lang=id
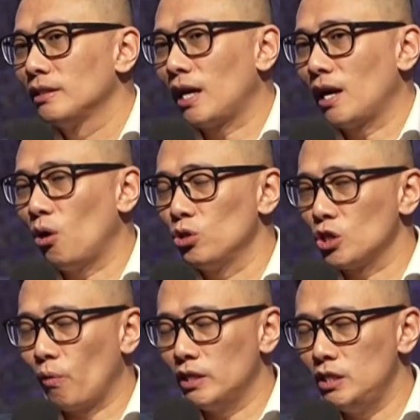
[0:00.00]
Karena
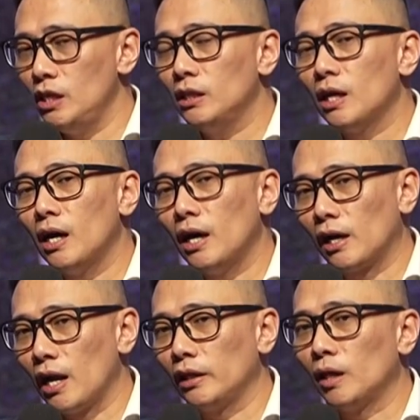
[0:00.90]
konsekuensi kita,
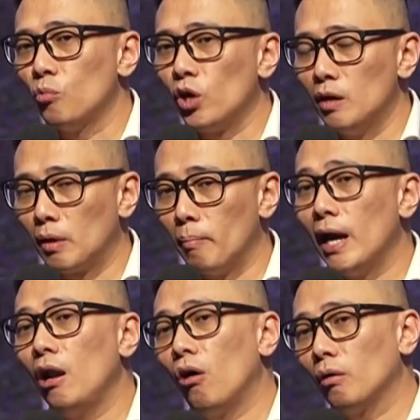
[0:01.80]
karena kita mungkin
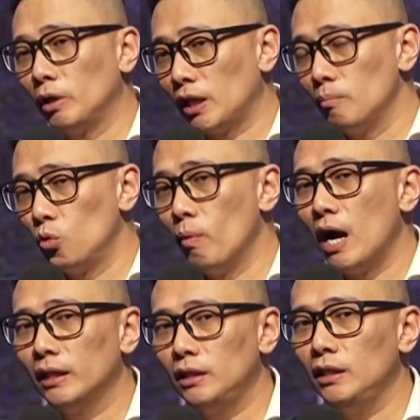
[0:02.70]
berbelok, kita berubah
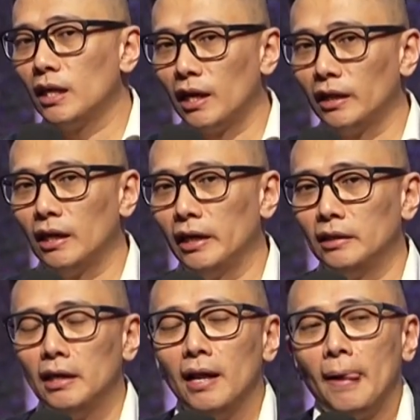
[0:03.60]
hati dan lain-lain.
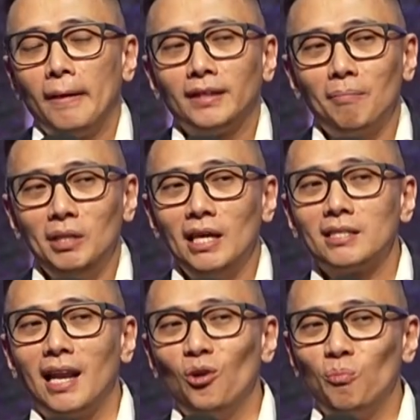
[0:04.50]
Tapi dia
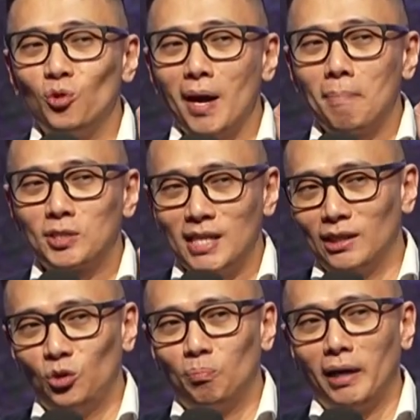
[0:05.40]
selalu punya
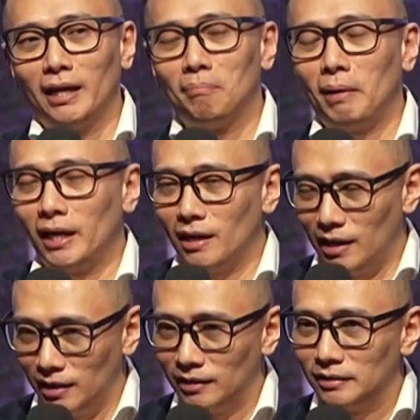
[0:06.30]
satu plan, plan
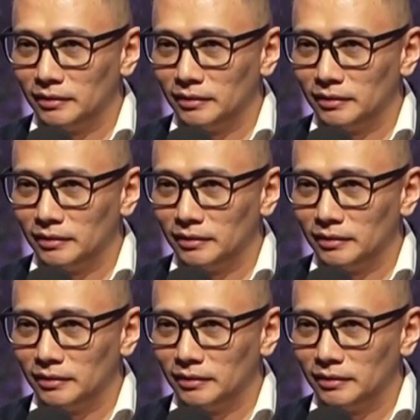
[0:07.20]
A.